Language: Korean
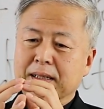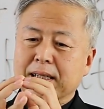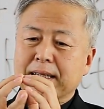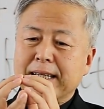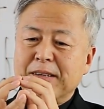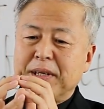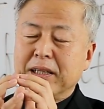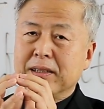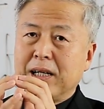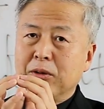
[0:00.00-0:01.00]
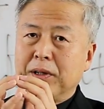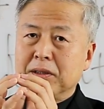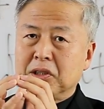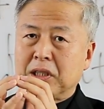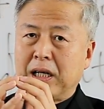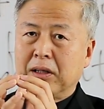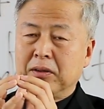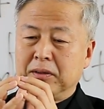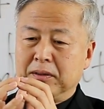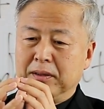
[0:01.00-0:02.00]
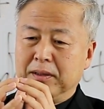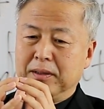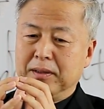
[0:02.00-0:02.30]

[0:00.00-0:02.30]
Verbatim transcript: 이 이벤트라고 하는 사건은